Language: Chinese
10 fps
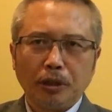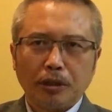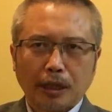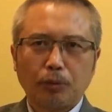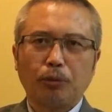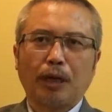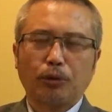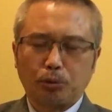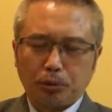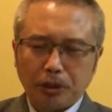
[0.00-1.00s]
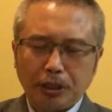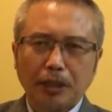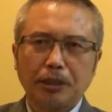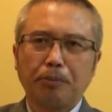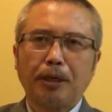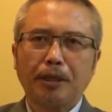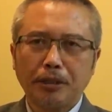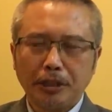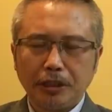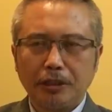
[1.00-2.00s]
当中啊属于江泽民和
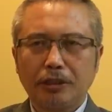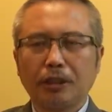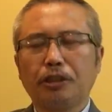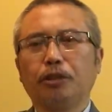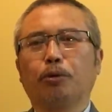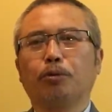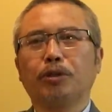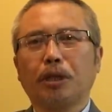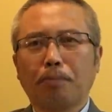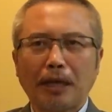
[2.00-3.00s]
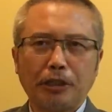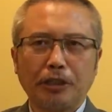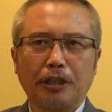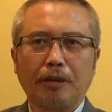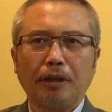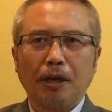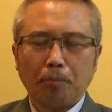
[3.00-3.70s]
金曾庆红这个派系的人，